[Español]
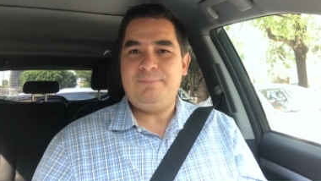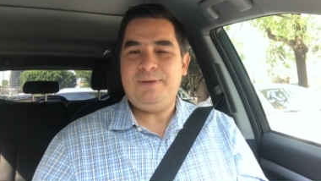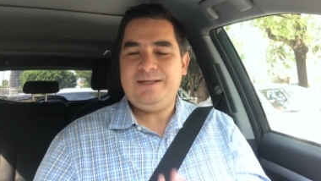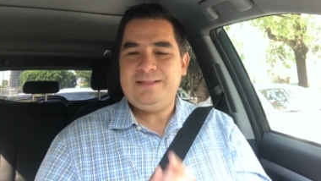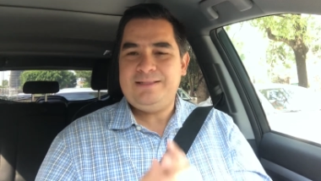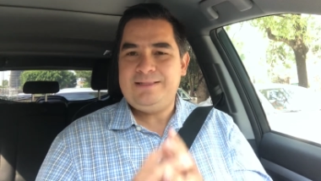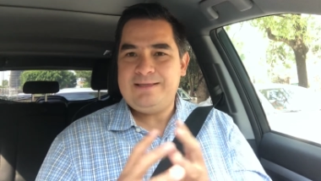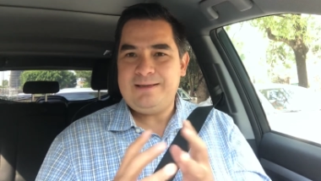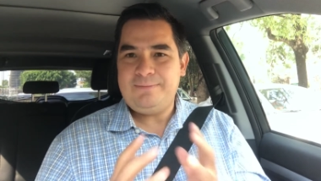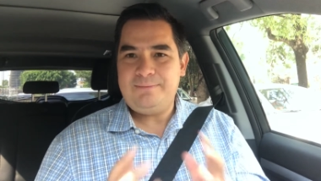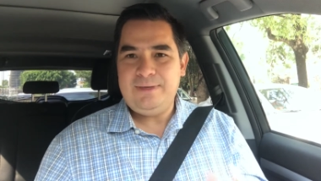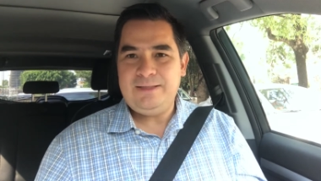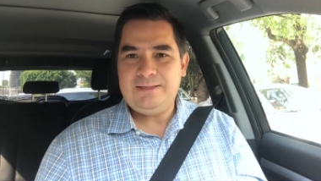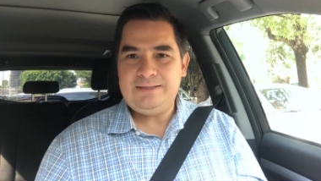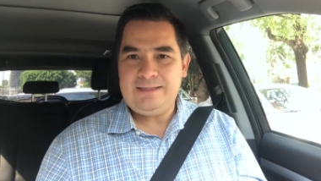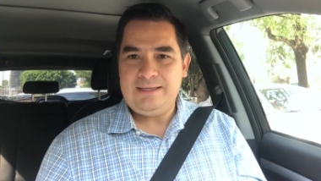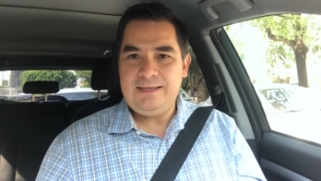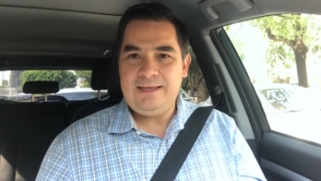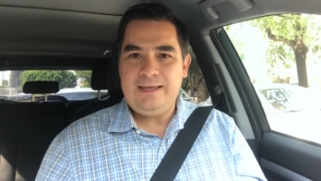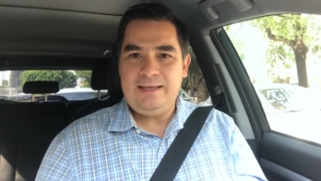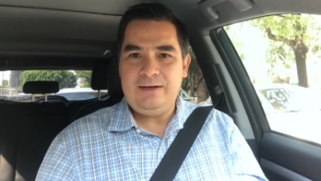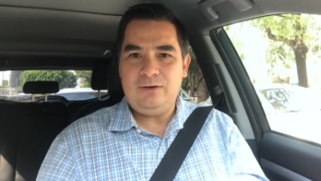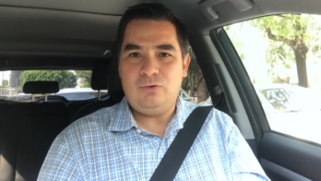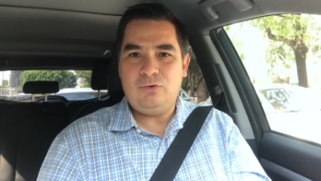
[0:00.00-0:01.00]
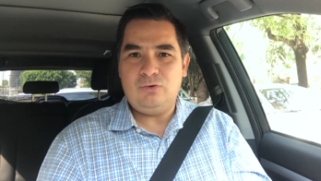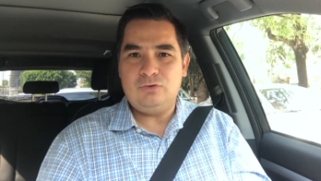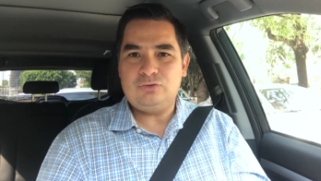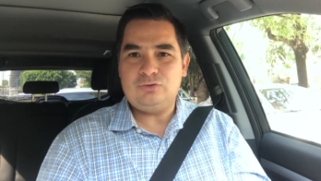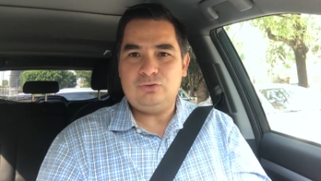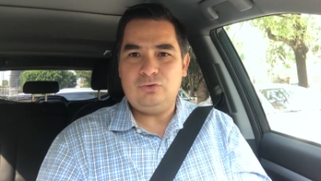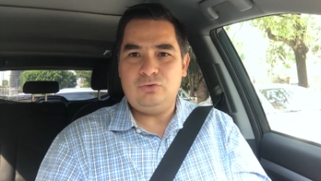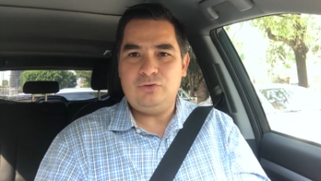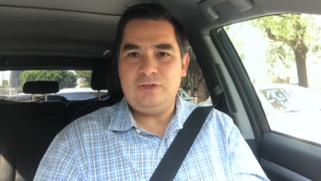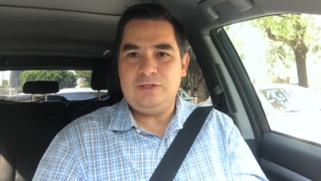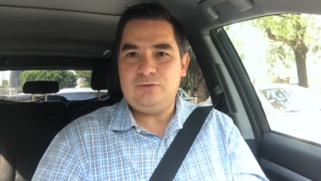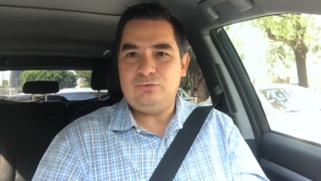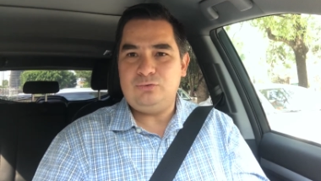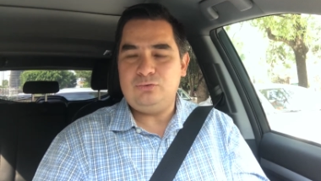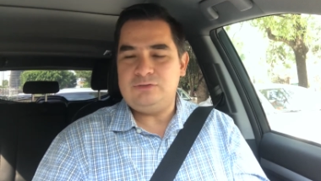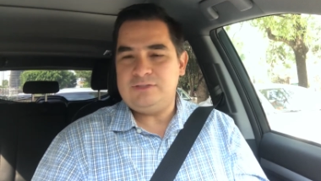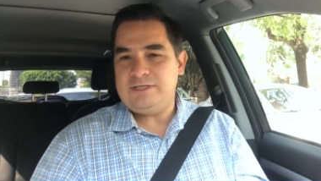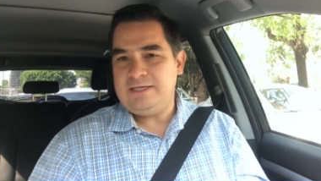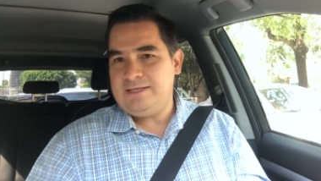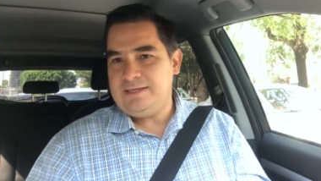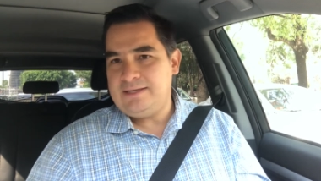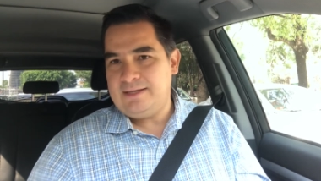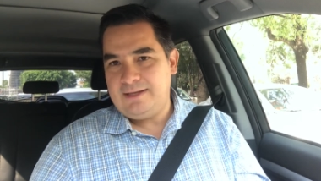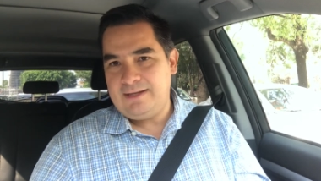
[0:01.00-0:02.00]
Prácticamente el costo de tu
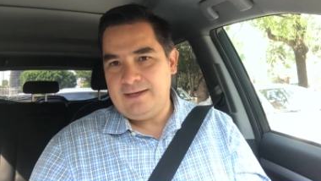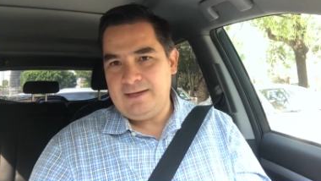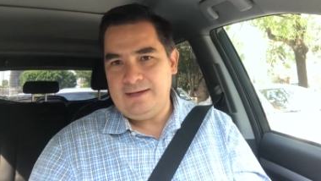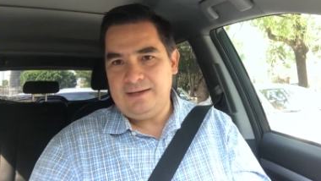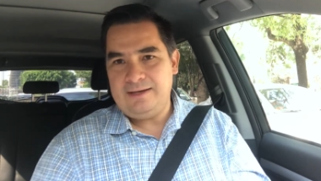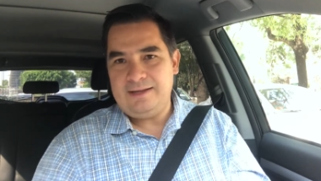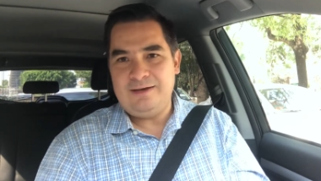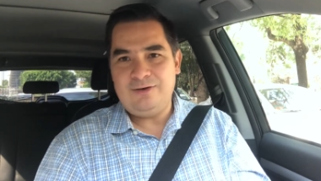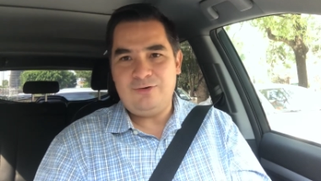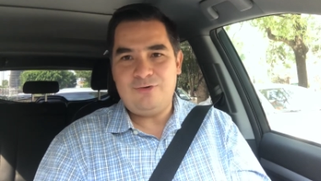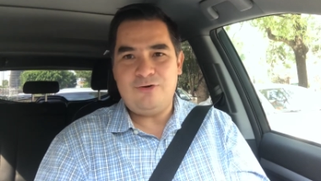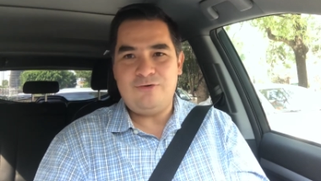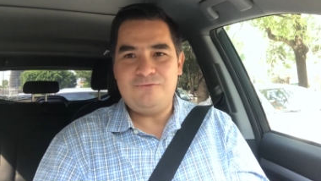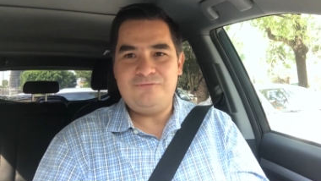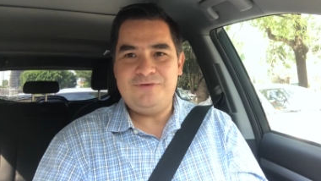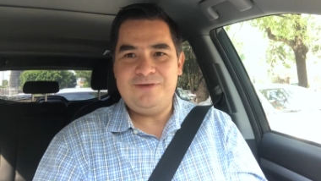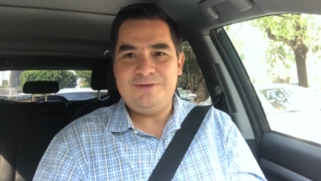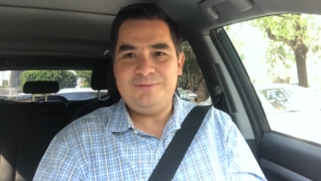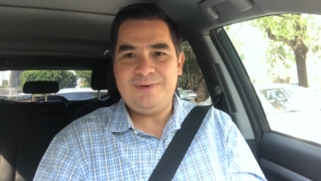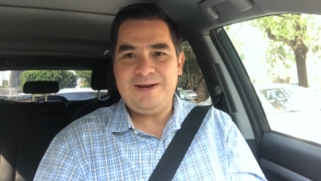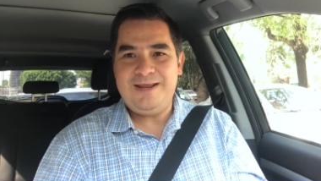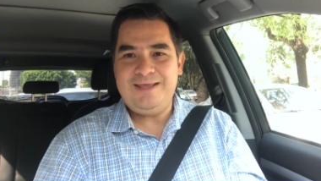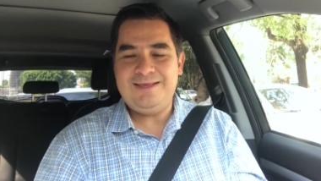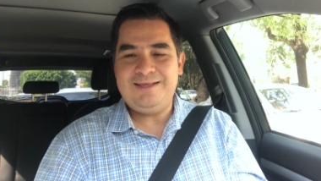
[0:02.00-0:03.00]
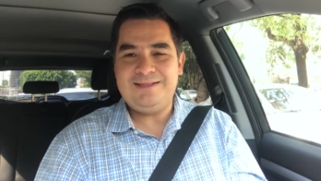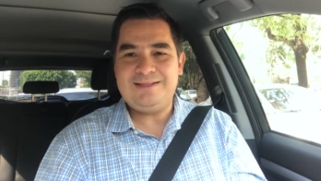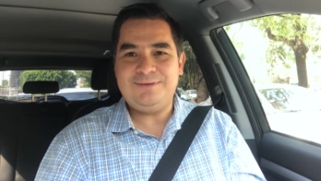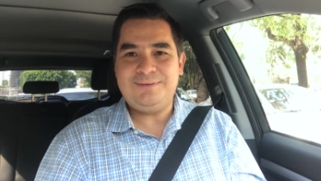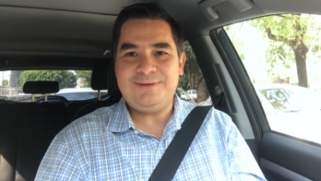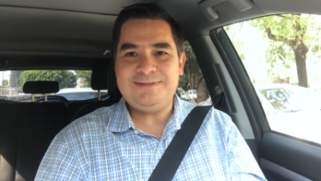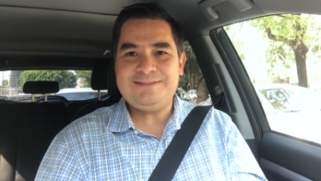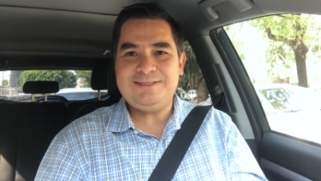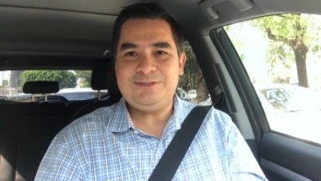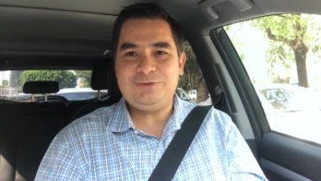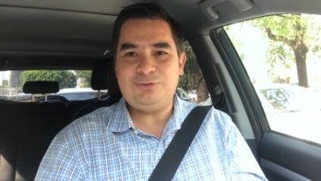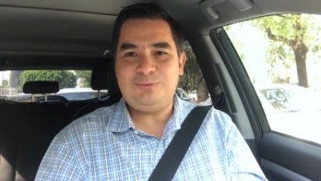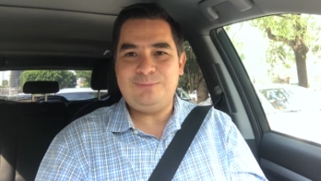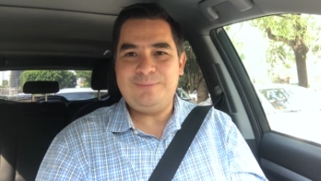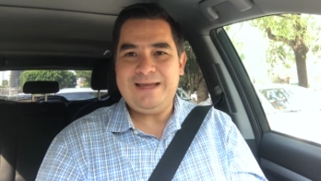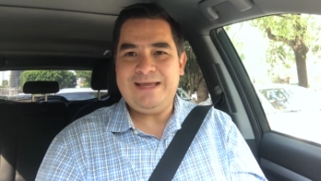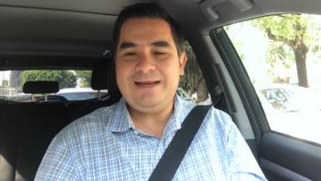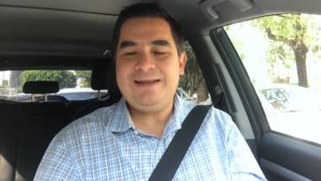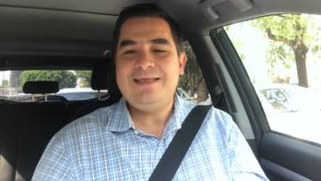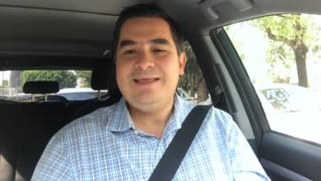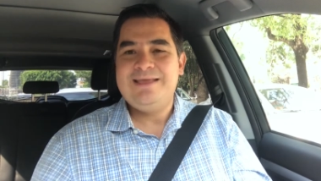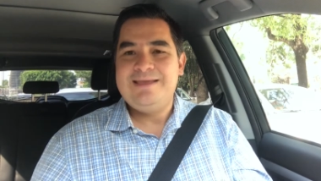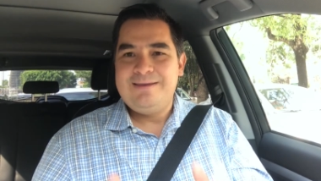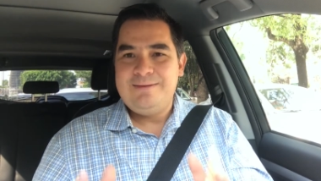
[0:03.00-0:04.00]
silla, el, coffee break que te vas a
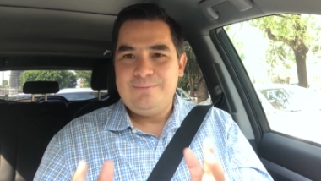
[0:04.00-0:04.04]
tomar,